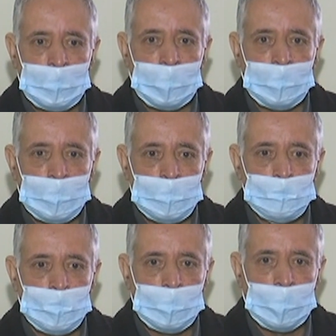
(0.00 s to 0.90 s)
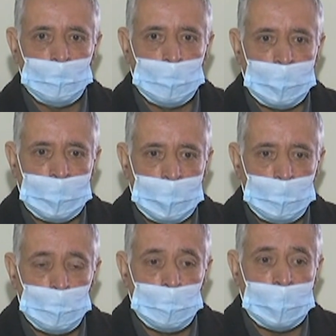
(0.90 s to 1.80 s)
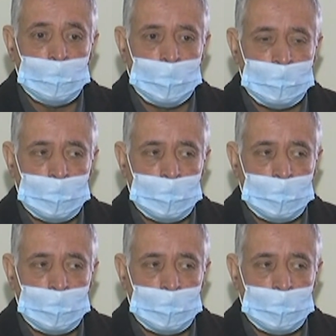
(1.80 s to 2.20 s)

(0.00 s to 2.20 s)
على الخدمه اللي اعطونا اياها وخدمات